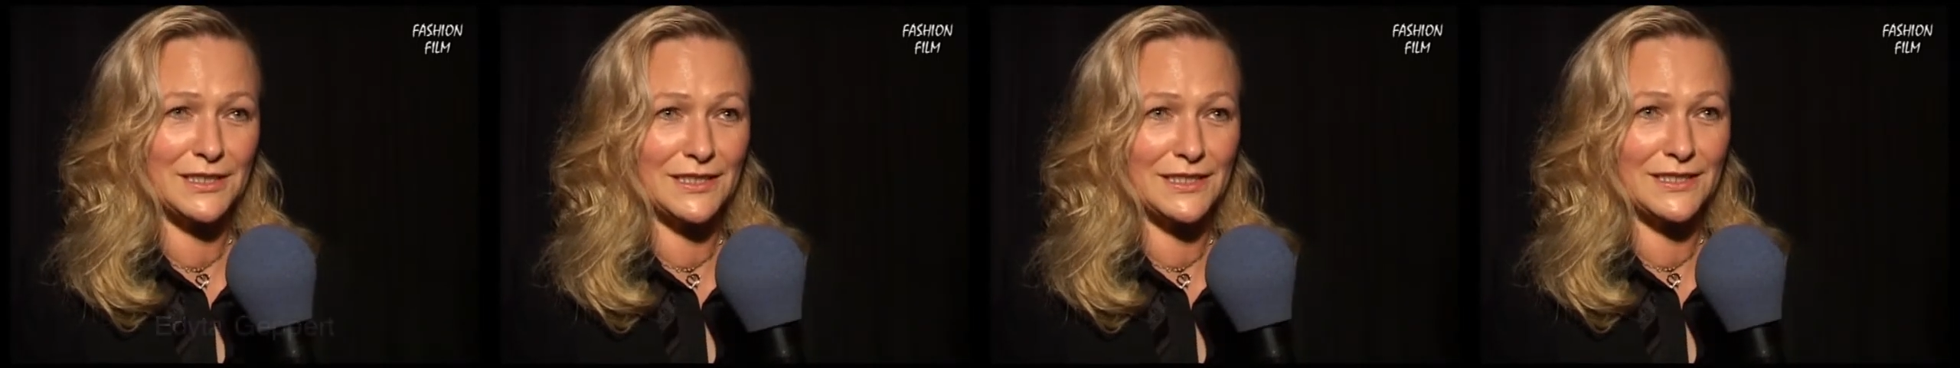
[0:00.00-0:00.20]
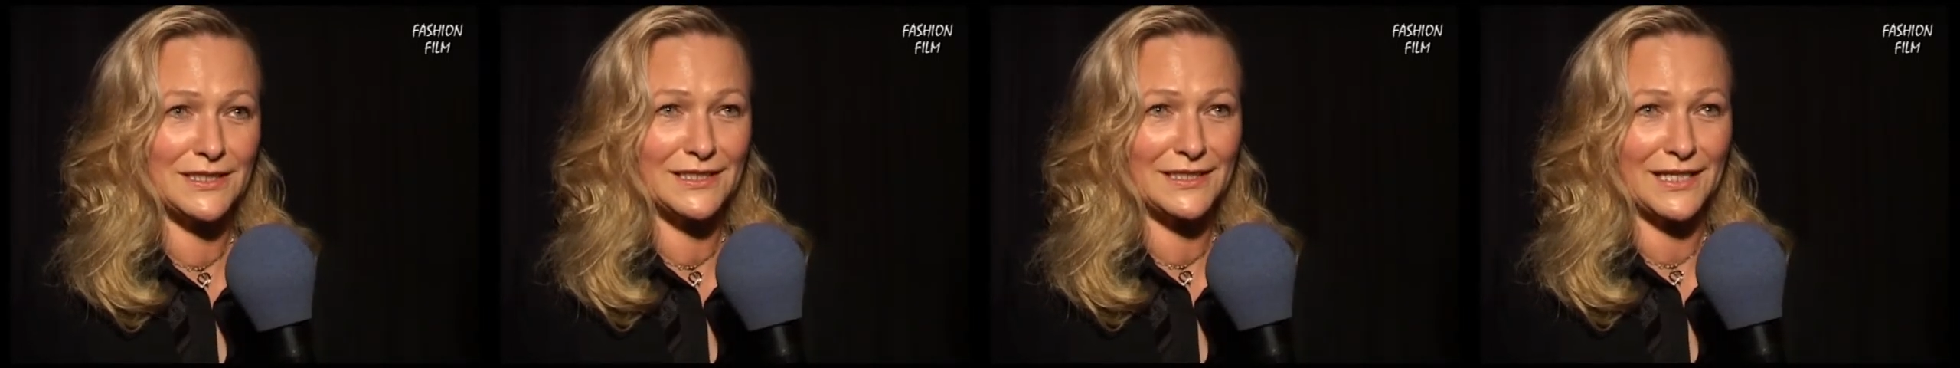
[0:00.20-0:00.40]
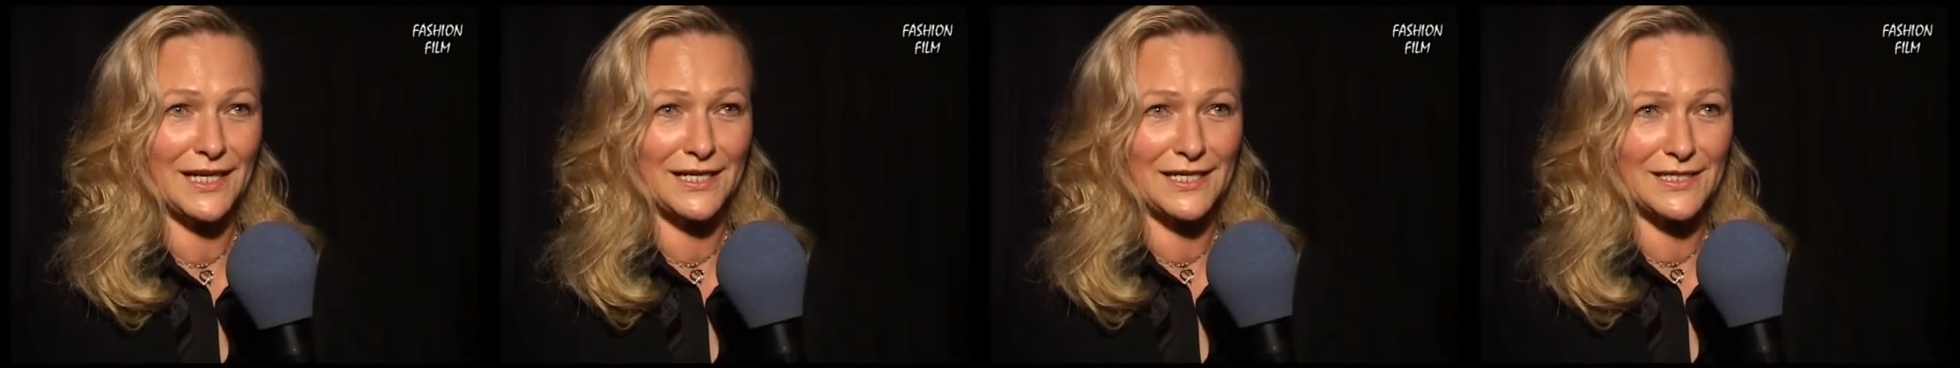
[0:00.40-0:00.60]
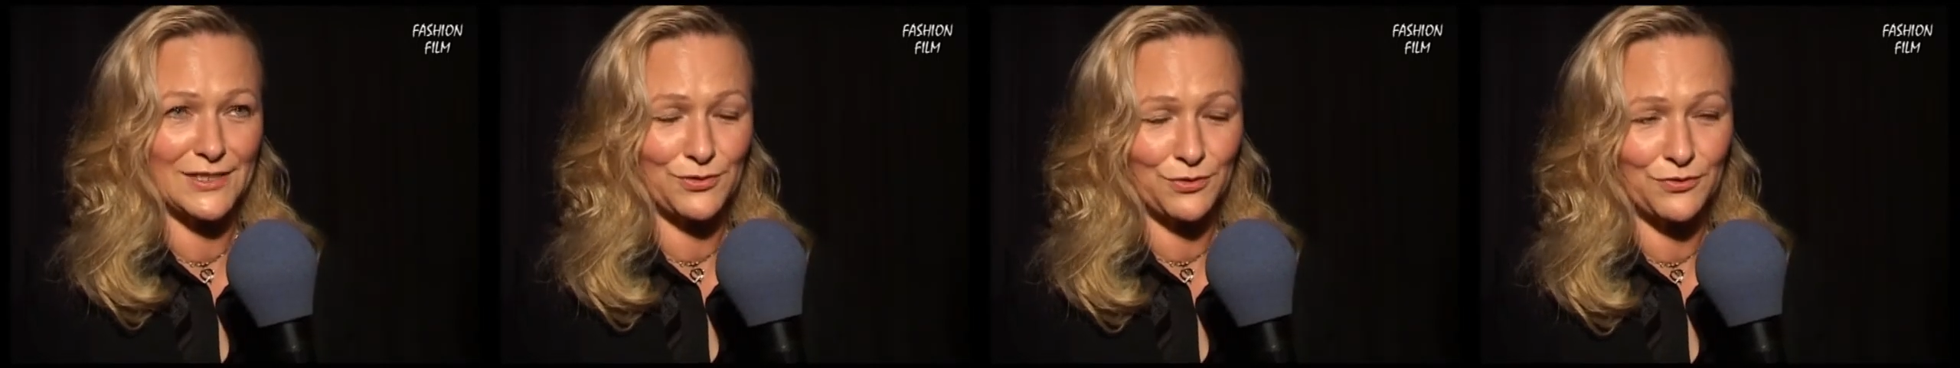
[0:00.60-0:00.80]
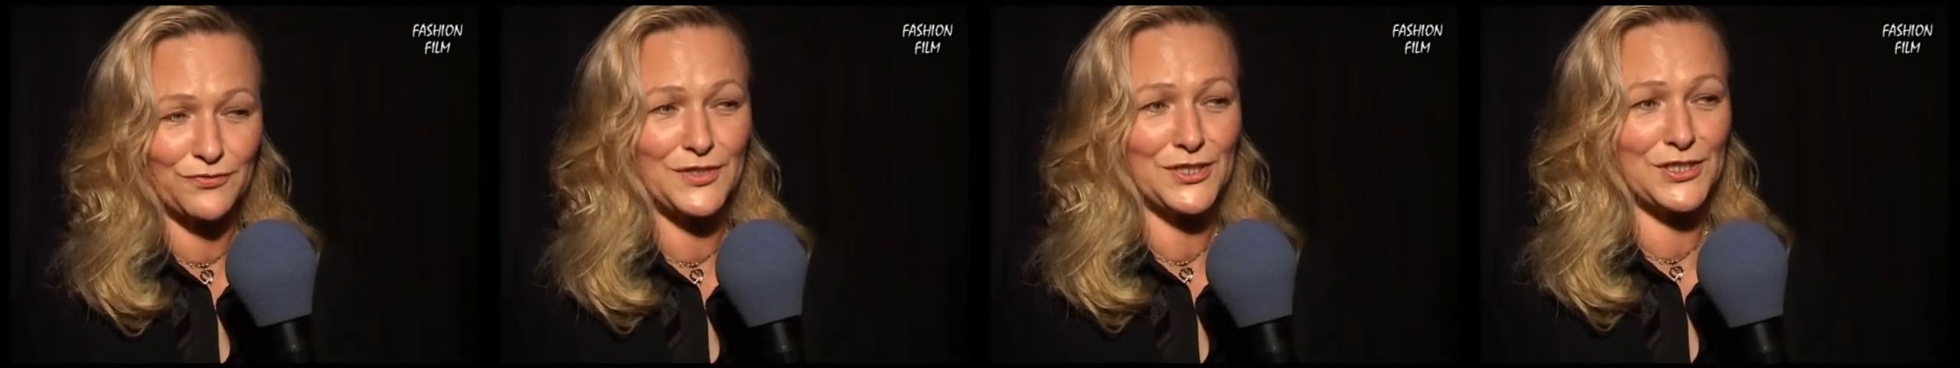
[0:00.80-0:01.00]
i tak
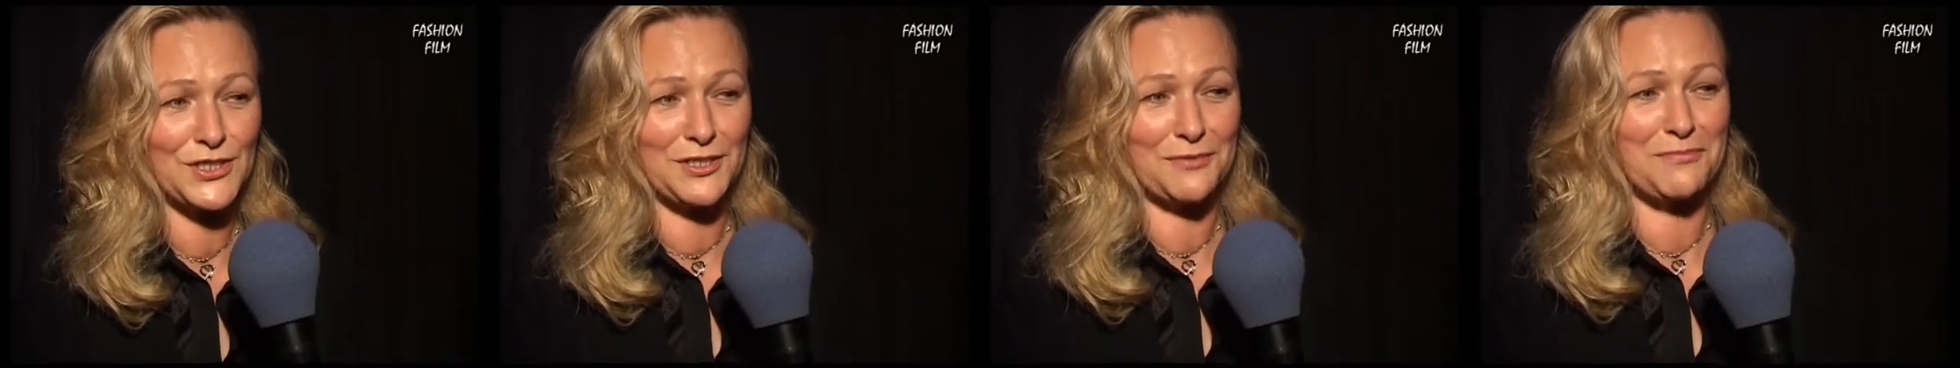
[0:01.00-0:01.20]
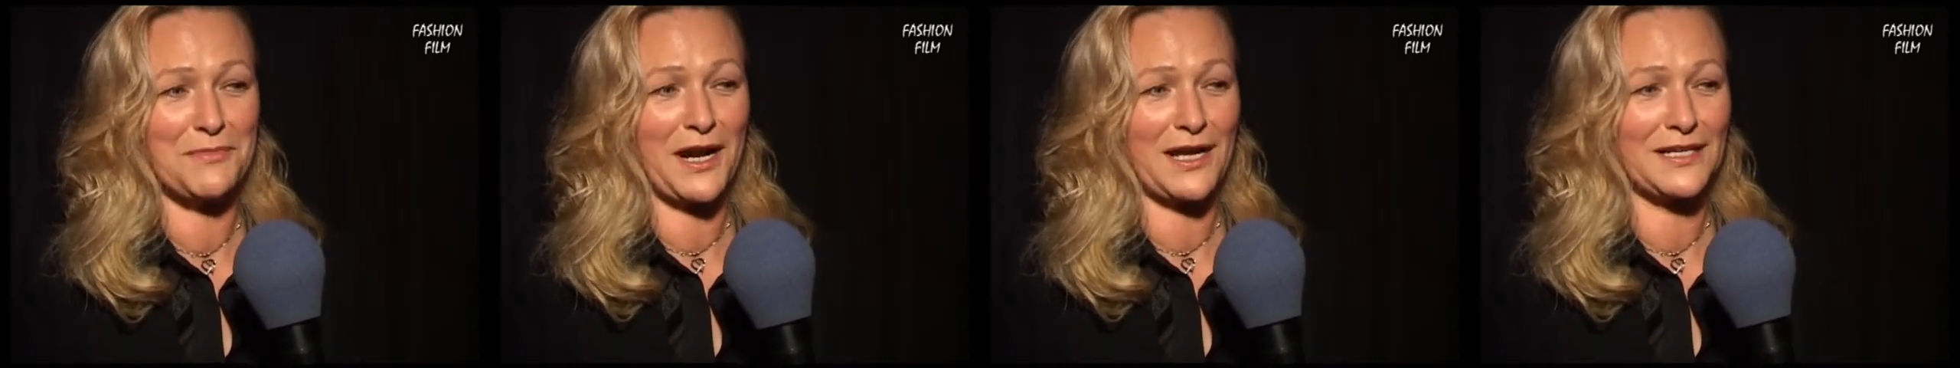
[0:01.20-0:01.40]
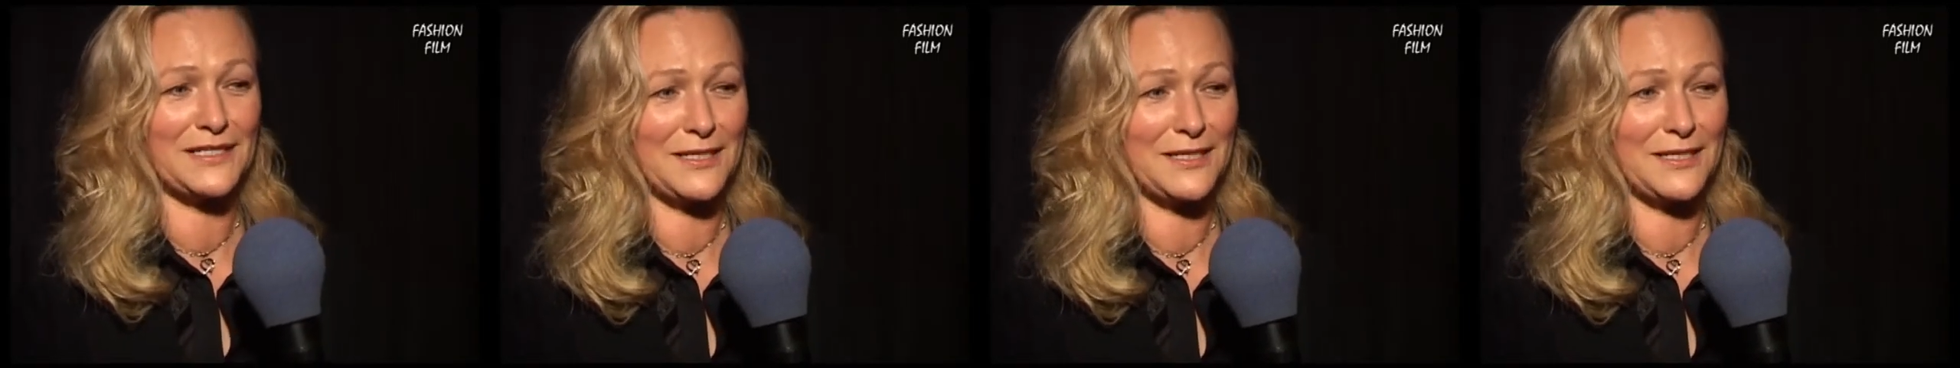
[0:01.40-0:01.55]
jest również tym